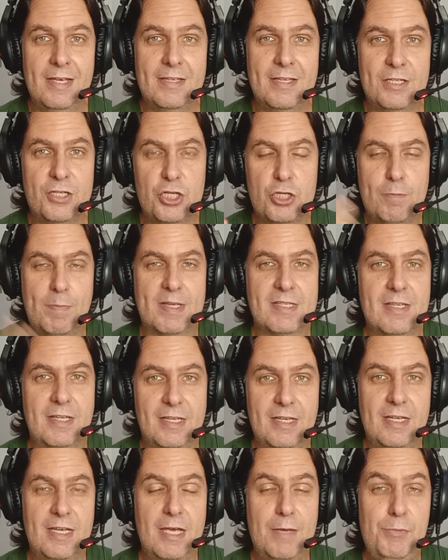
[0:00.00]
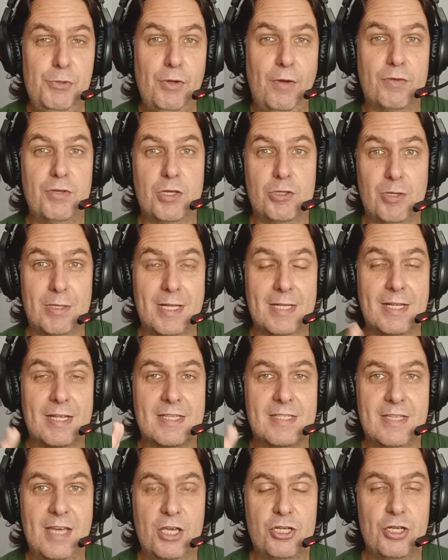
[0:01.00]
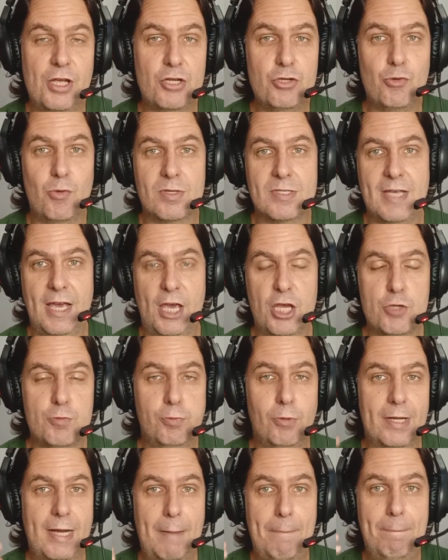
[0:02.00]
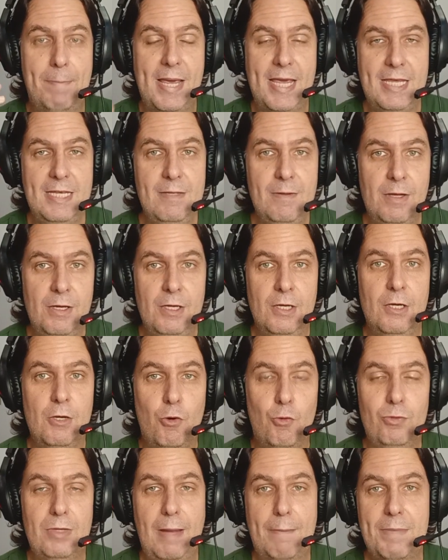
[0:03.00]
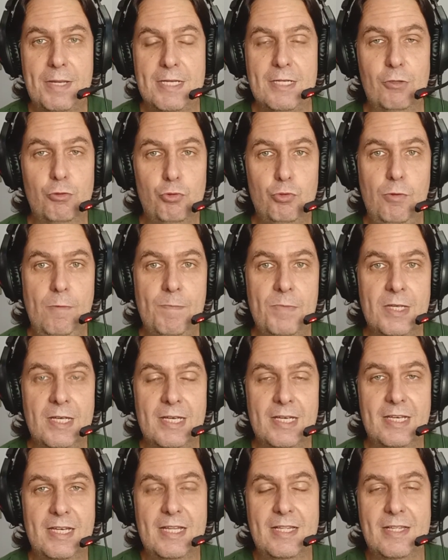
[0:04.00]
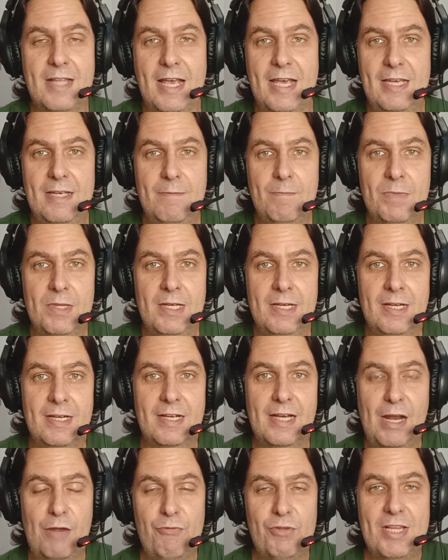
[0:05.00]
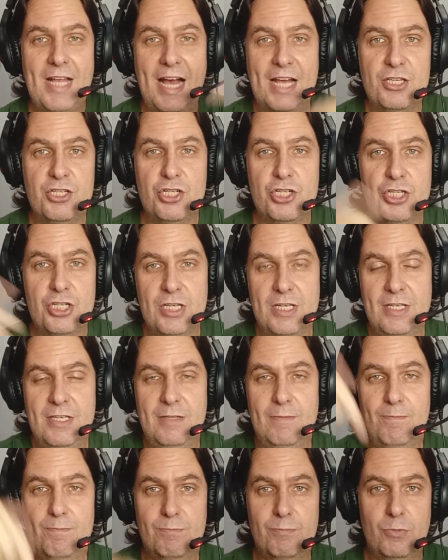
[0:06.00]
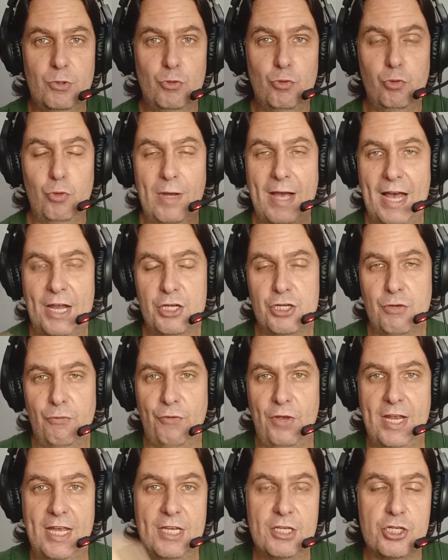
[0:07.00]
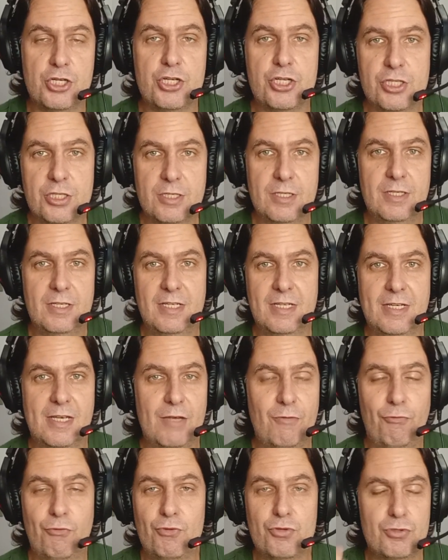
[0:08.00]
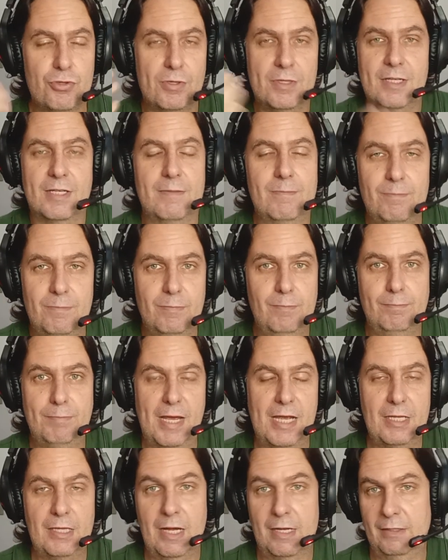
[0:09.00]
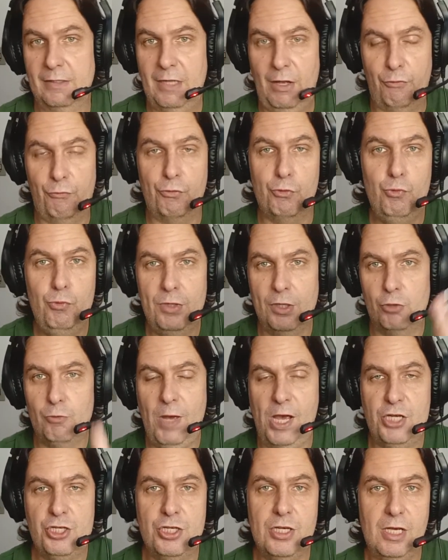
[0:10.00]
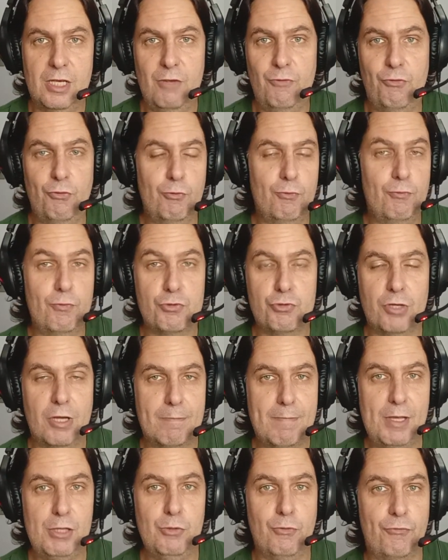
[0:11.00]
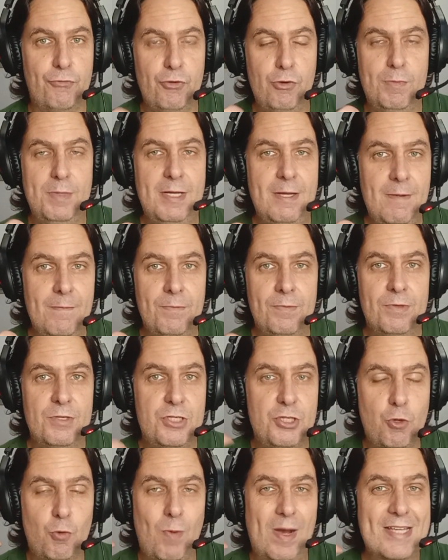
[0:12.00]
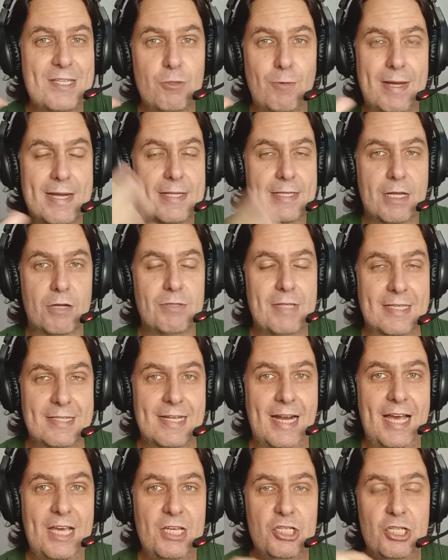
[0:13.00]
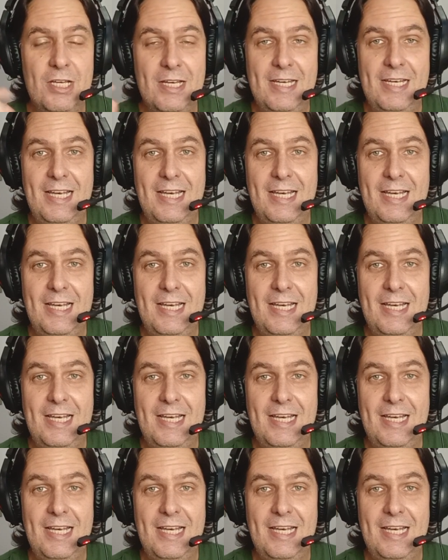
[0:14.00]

E a gente pensa que em 1986 eles conseguem explorar bem um labirinto que tem gravidades em lugares diferentes e que funciona bem na, na figura do Escher e funciona bem no filme de quase 40 anos atrás.